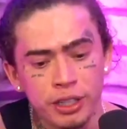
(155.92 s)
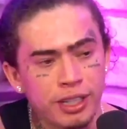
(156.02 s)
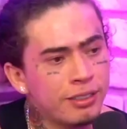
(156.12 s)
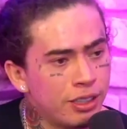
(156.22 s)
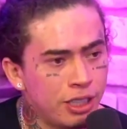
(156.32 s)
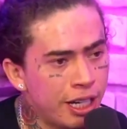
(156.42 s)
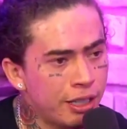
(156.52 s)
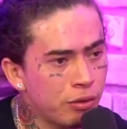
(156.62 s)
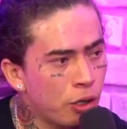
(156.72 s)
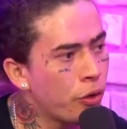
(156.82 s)
desse Dessa
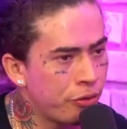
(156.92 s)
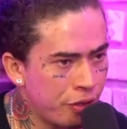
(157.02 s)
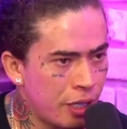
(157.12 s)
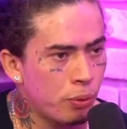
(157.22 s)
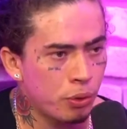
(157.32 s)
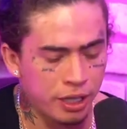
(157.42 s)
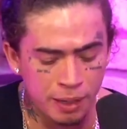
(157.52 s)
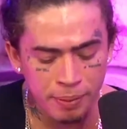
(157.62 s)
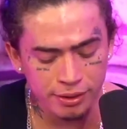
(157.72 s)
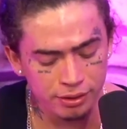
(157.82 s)
jeito. Forma. Eu ouvi porque
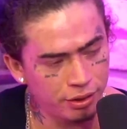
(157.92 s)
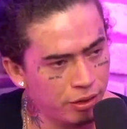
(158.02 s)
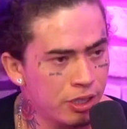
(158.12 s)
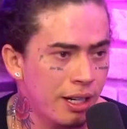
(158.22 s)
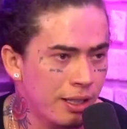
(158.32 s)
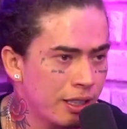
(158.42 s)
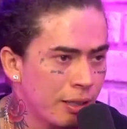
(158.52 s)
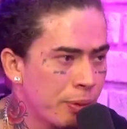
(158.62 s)
apareceu no Instagram,